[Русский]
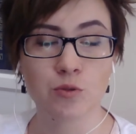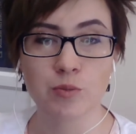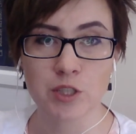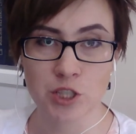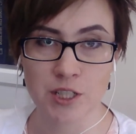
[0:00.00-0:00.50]

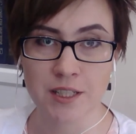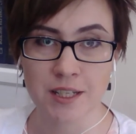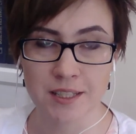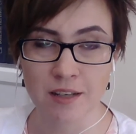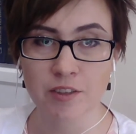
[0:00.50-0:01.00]

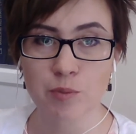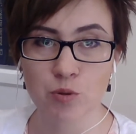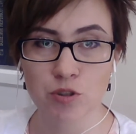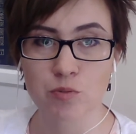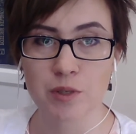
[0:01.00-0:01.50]
уменьшение
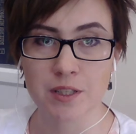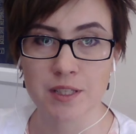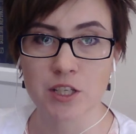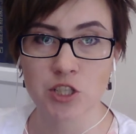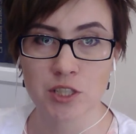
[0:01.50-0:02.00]
основных
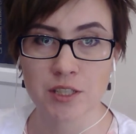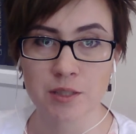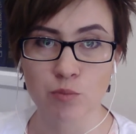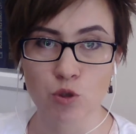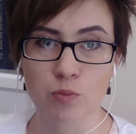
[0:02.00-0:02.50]

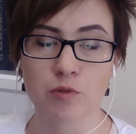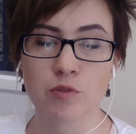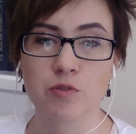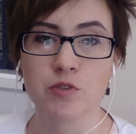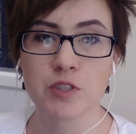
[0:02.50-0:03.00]
противопрокинсонических симптомов.